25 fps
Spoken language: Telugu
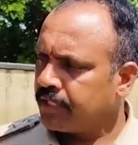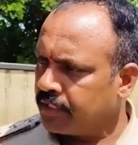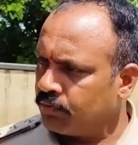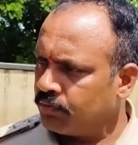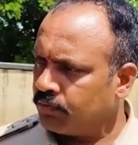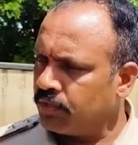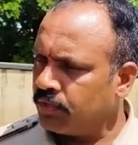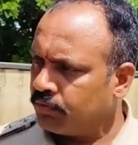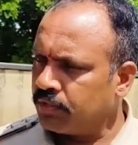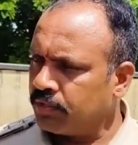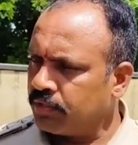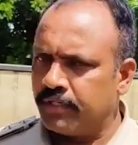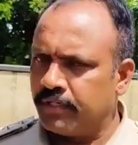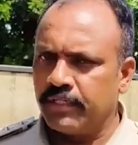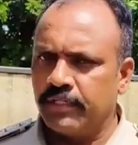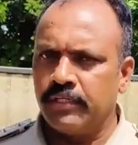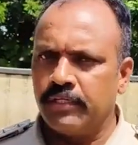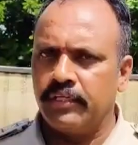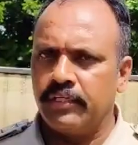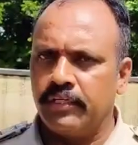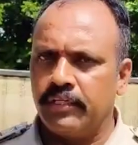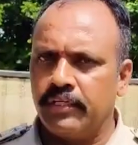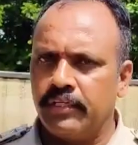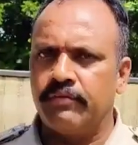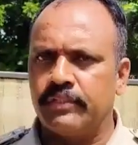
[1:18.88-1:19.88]
ఇక్కడ ఉన్నటువంటి
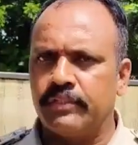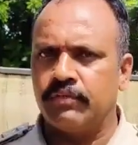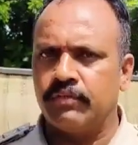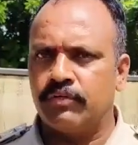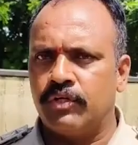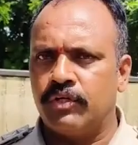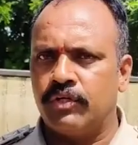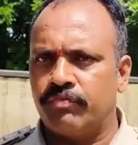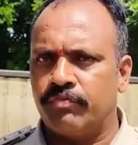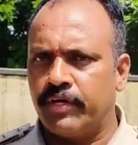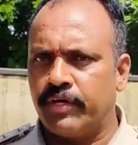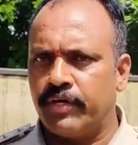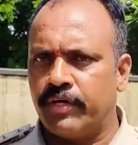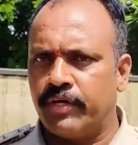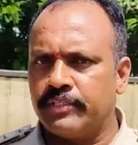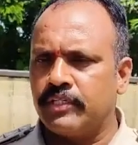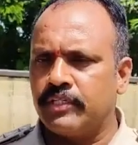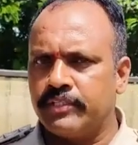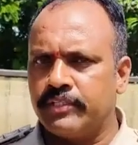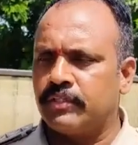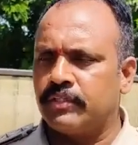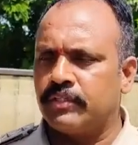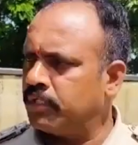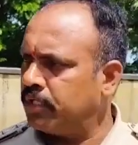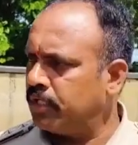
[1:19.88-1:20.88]
ఏవైతే ఉన్నాయో ఫైర్
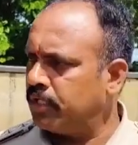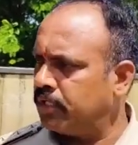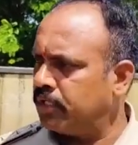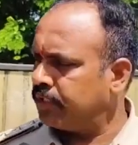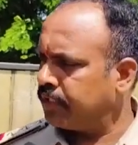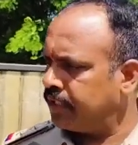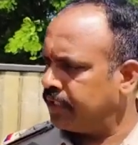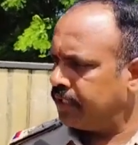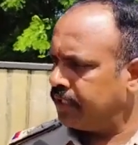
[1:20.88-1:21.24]
ఇంజన్స్ ఉన్నాయి ఇళ్ళ